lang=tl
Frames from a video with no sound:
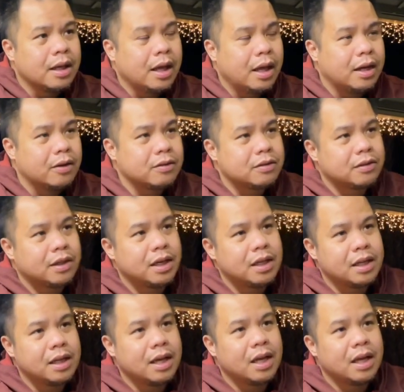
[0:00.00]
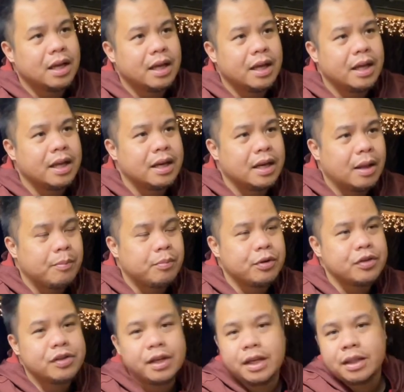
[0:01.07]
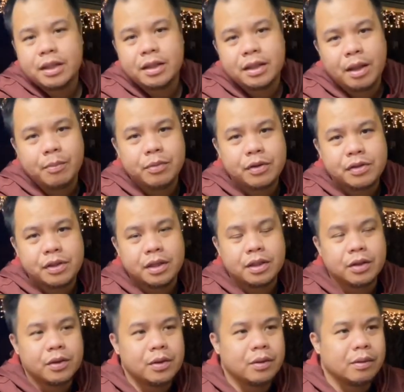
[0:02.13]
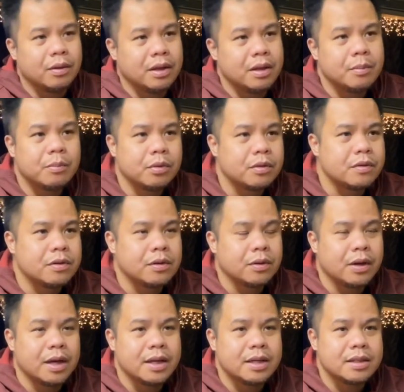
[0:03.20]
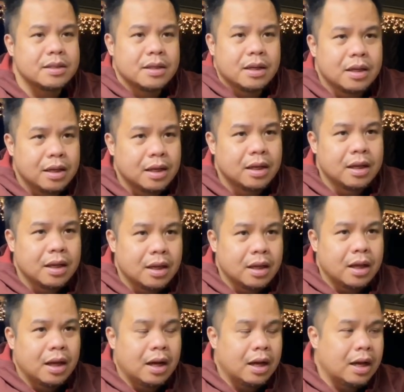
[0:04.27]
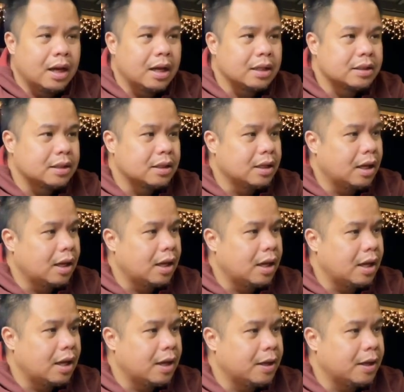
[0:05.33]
and Australia and appreciate na appreciate ko yung inputs nyo guys at uh, uh,